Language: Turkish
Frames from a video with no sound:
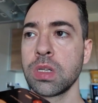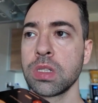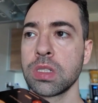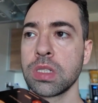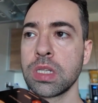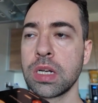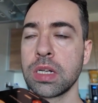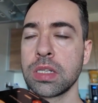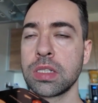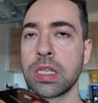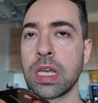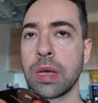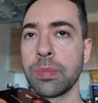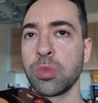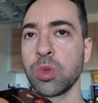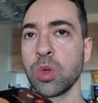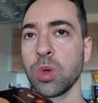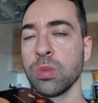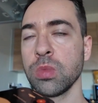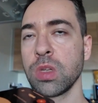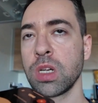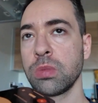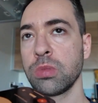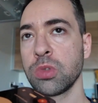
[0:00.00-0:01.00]
Sana
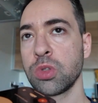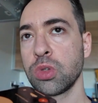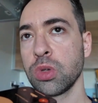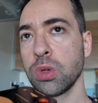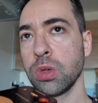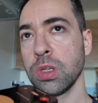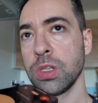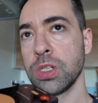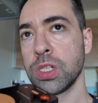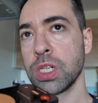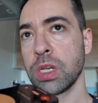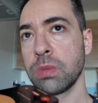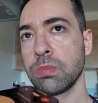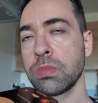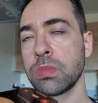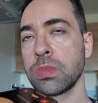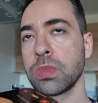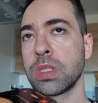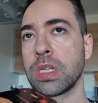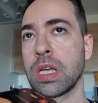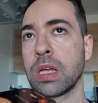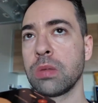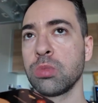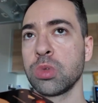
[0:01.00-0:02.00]
semptomlarımı söyleyeceğim.
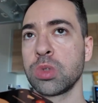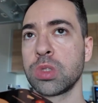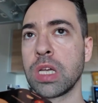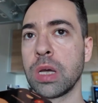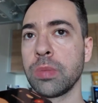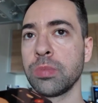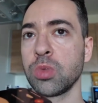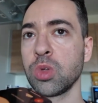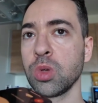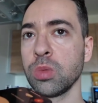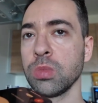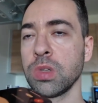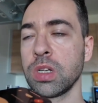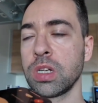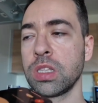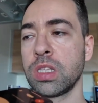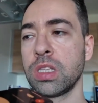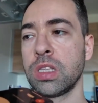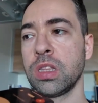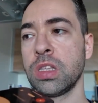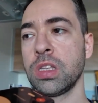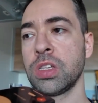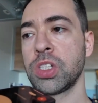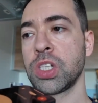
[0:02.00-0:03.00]
Sen bu semptomları
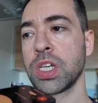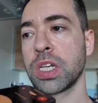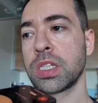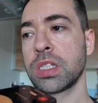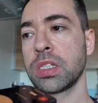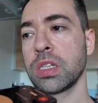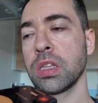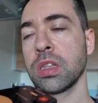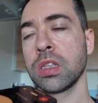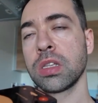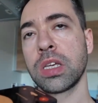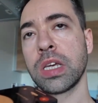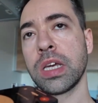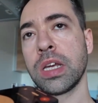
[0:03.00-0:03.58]
dinleyeceksin.